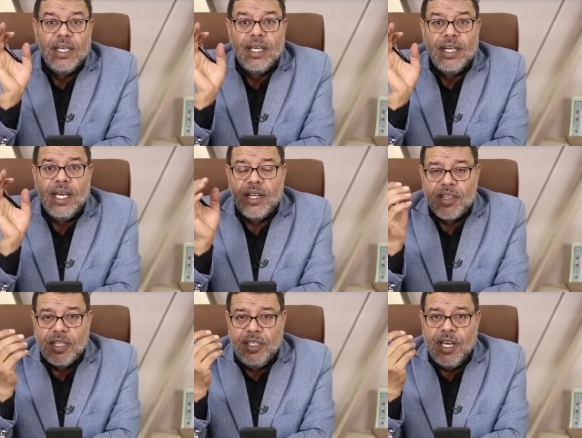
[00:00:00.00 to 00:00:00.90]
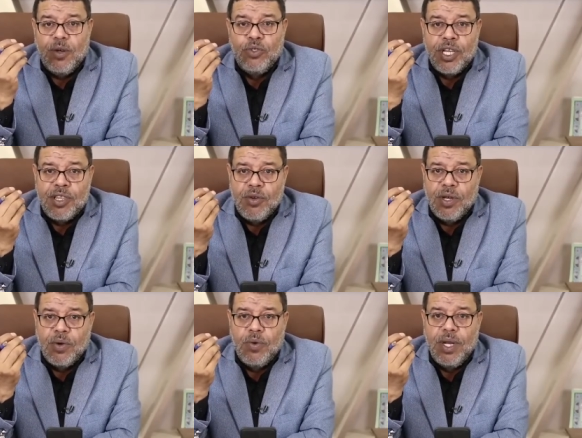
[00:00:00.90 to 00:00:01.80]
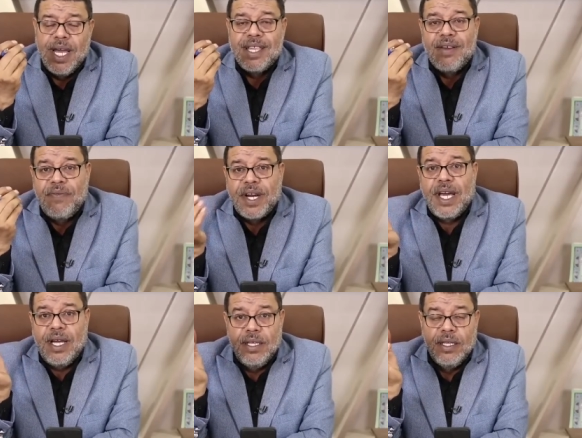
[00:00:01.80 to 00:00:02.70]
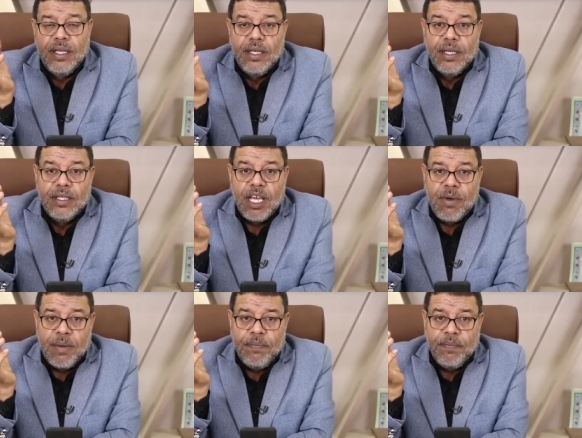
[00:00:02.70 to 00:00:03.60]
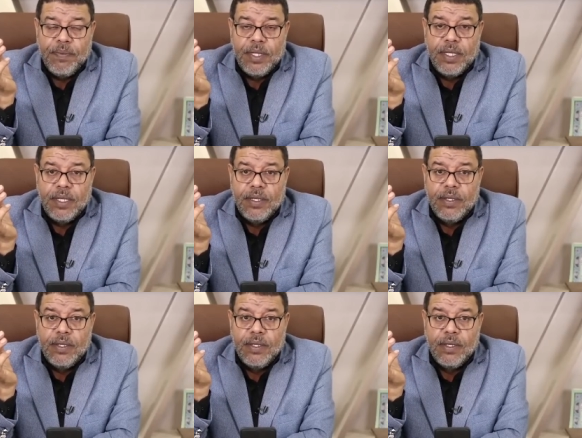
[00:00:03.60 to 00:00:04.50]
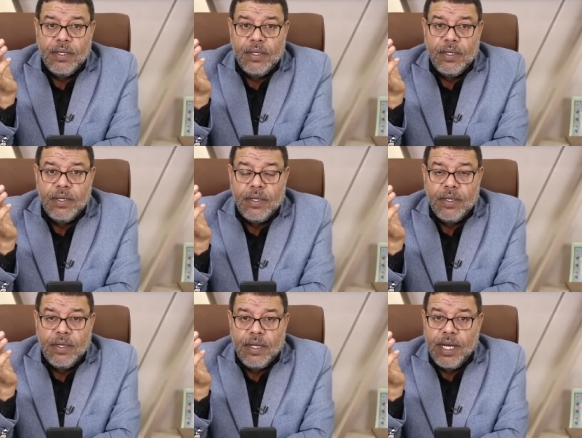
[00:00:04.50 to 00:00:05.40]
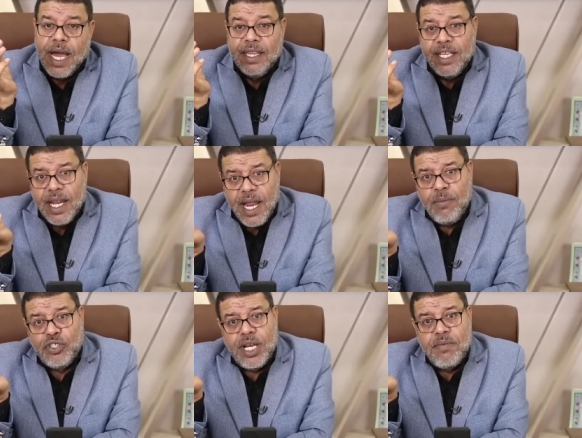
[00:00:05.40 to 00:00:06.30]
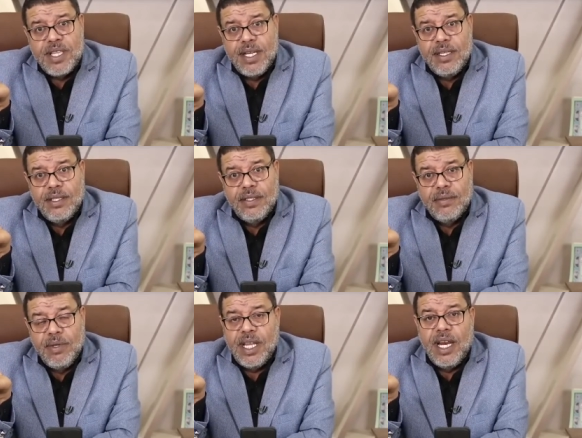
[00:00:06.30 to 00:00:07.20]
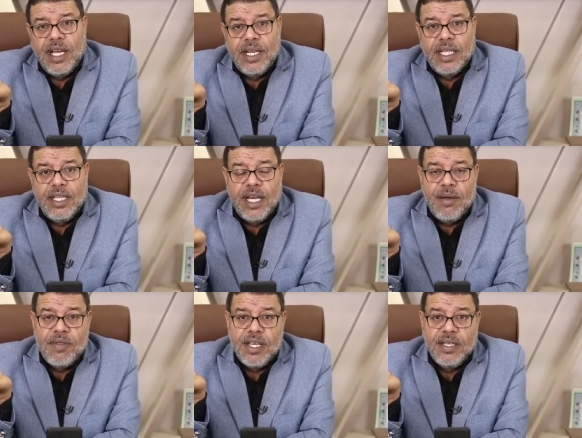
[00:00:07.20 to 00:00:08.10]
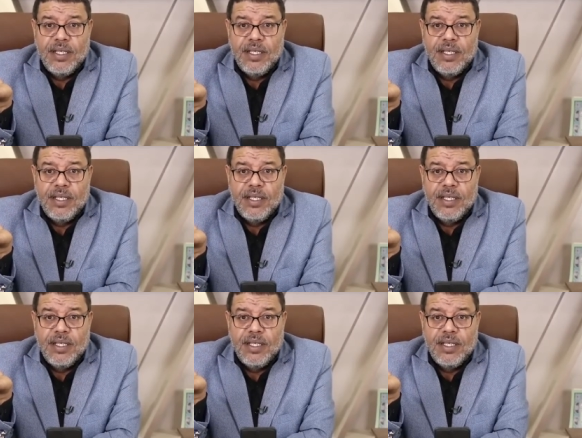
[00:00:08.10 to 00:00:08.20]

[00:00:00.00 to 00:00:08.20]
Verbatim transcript: لا نستطيع ان نجزئه ونقول يعني هذا فرع تمام يعني ماكو اصول لا عندنا لا مش خمسه مين قال لك ان عندنا خمسه؟